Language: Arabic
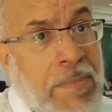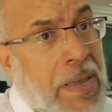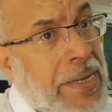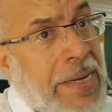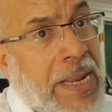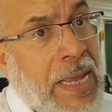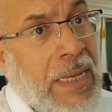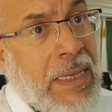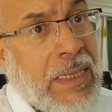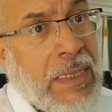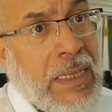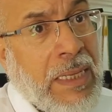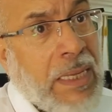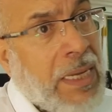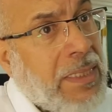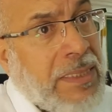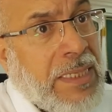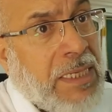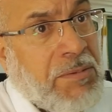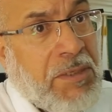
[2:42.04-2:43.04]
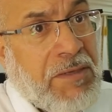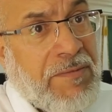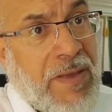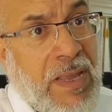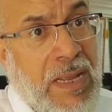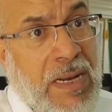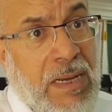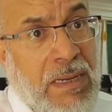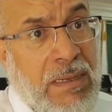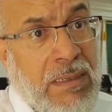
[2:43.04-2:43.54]
معناه خاصها تمشي
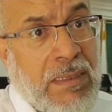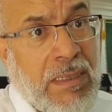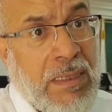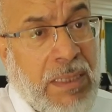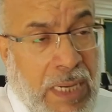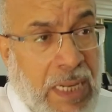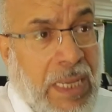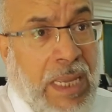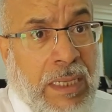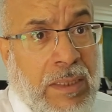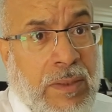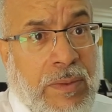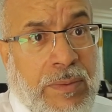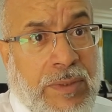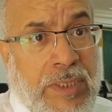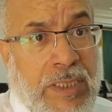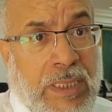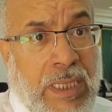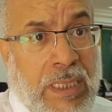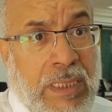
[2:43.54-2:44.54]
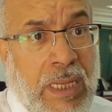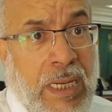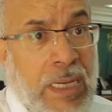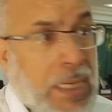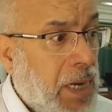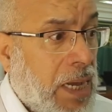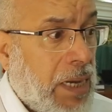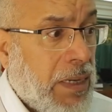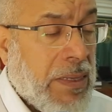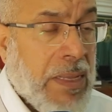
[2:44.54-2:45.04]
بحالها اذا كان كل شيء ضدها
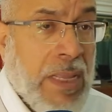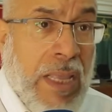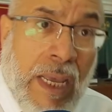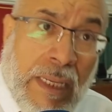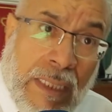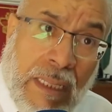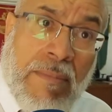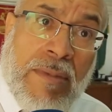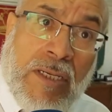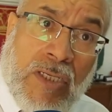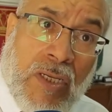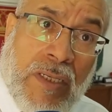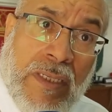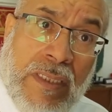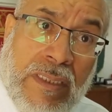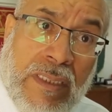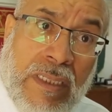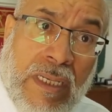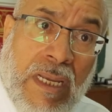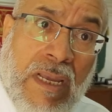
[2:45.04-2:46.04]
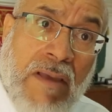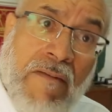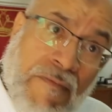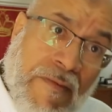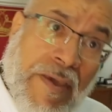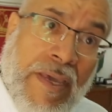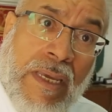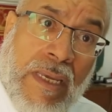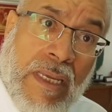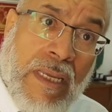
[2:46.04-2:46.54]
لا هذا مجلس
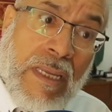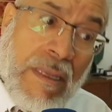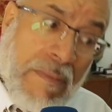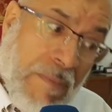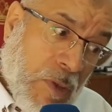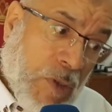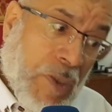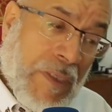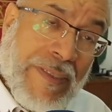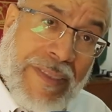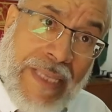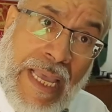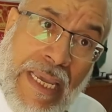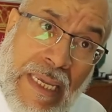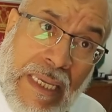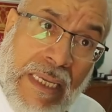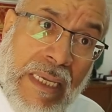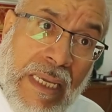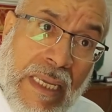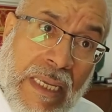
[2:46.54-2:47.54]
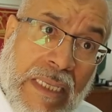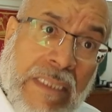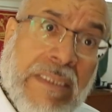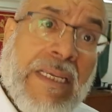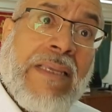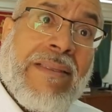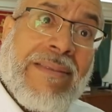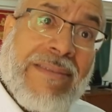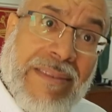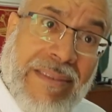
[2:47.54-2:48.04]
فيه مجلس حي
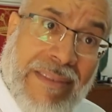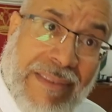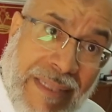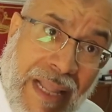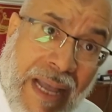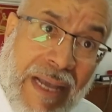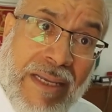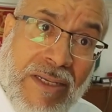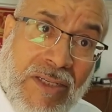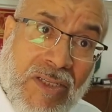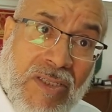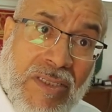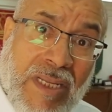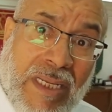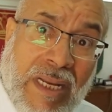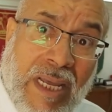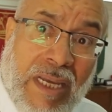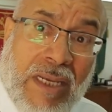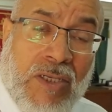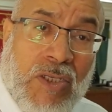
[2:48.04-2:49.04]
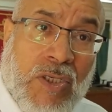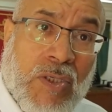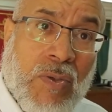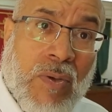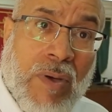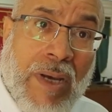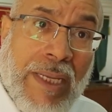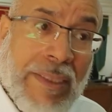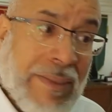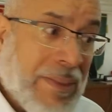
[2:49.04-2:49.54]
تيتناقش تيناقش
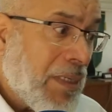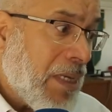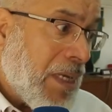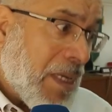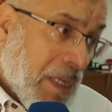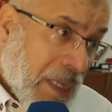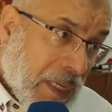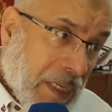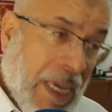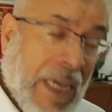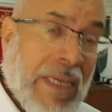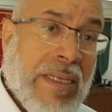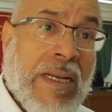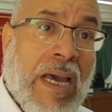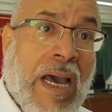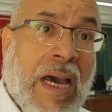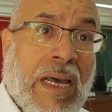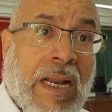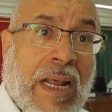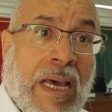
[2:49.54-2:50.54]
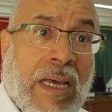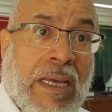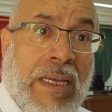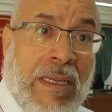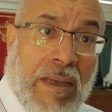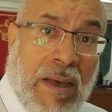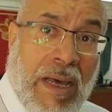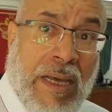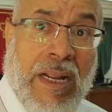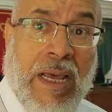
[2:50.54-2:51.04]
النقاط كاين
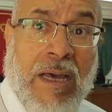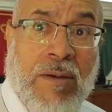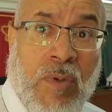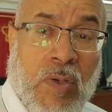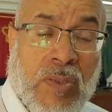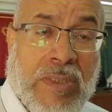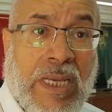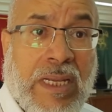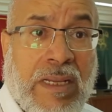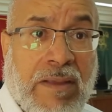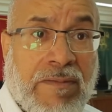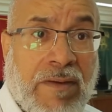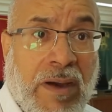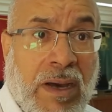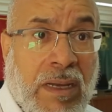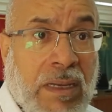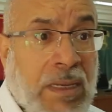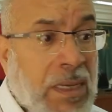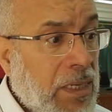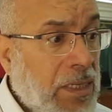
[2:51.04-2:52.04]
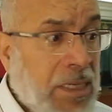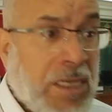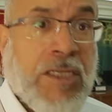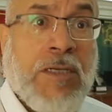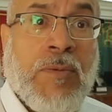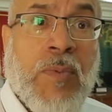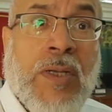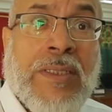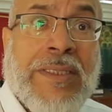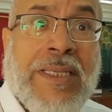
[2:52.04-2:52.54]
اراء اراء مختلفه
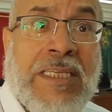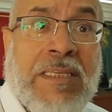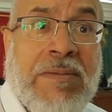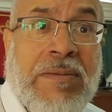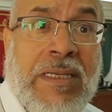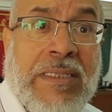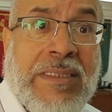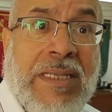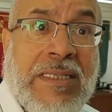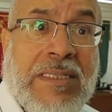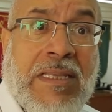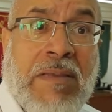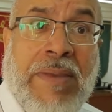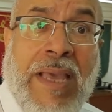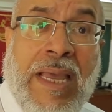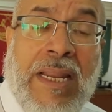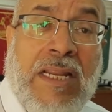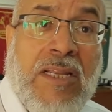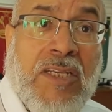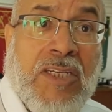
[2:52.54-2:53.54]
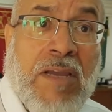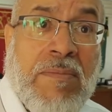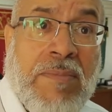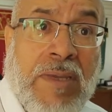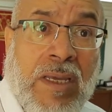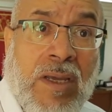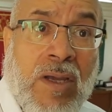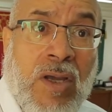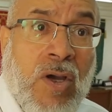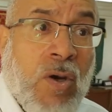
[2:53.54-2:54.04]
يجب ان تستمع
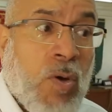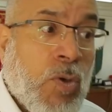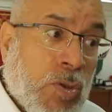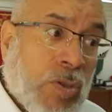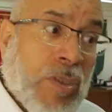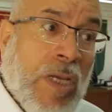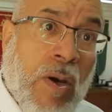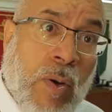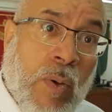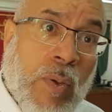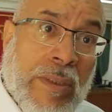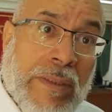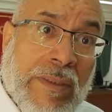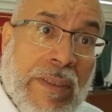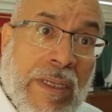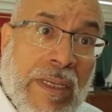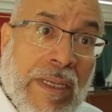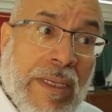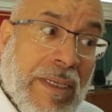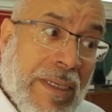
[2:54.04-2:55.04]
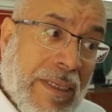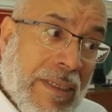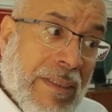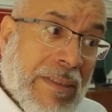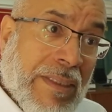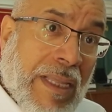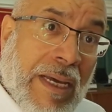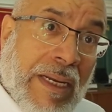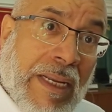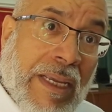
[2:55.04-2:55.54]
للجميع وتاخذ آه،
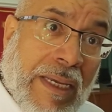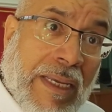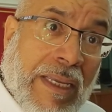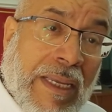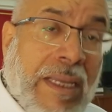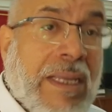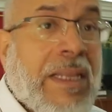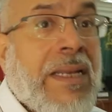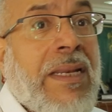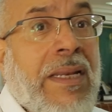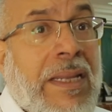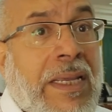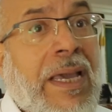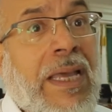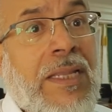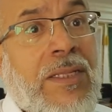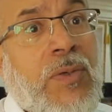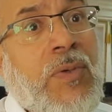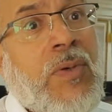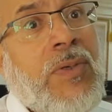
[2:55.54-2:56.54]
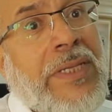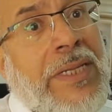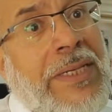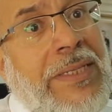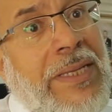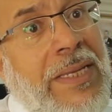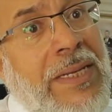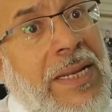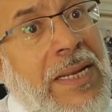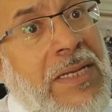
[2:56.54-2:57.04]
طريق اللي غادي يكون
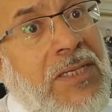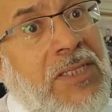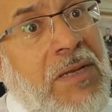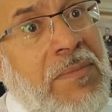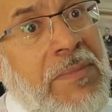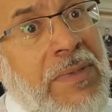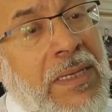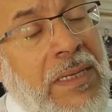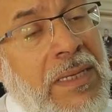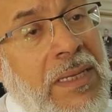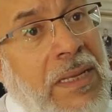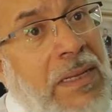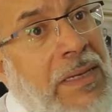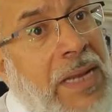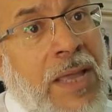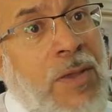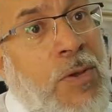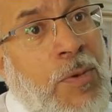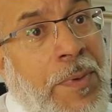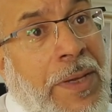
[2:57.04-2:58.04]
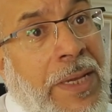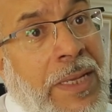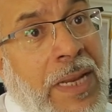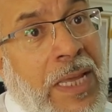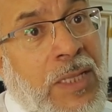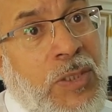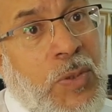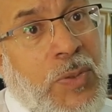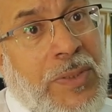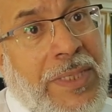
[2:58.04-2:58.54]
يرضي عليها الجميع لا يمكن
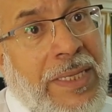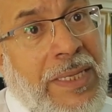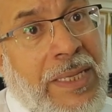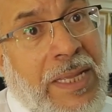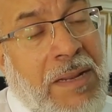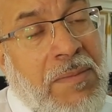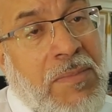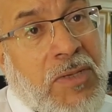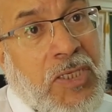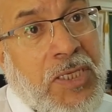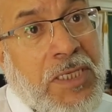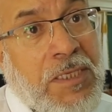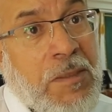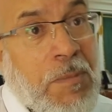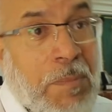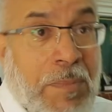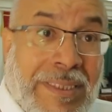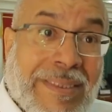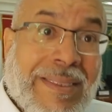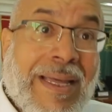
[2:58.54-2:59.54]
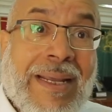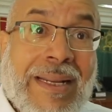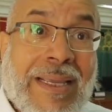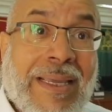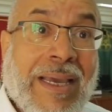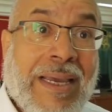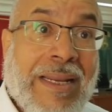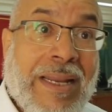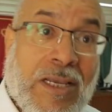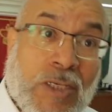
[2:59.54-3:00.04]
ان تسير المجلس
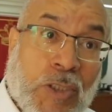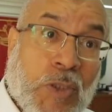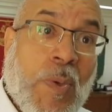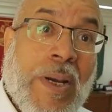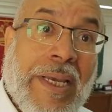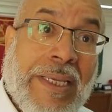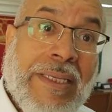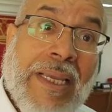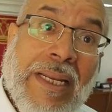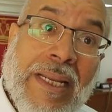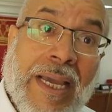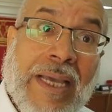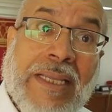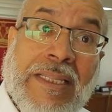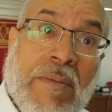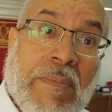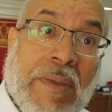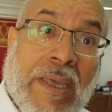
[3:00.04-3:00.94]
بالطريقه العشوائيه اللي غدا